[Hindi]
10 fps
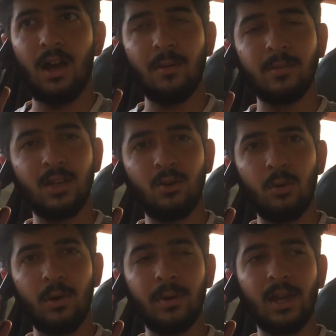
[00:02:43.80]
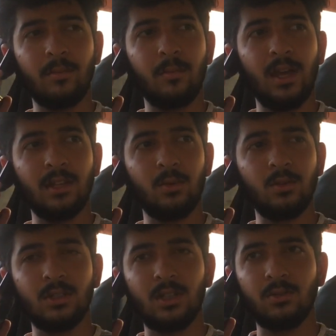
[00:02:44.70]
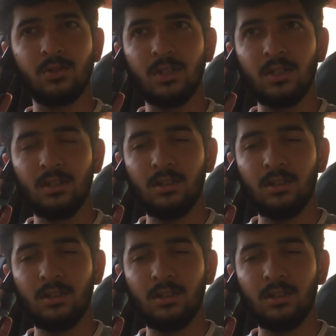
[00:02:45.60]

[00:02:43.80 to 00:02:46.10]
आप देखो अब अपने आप मैं नहीं बोल सकता कुछ नहीं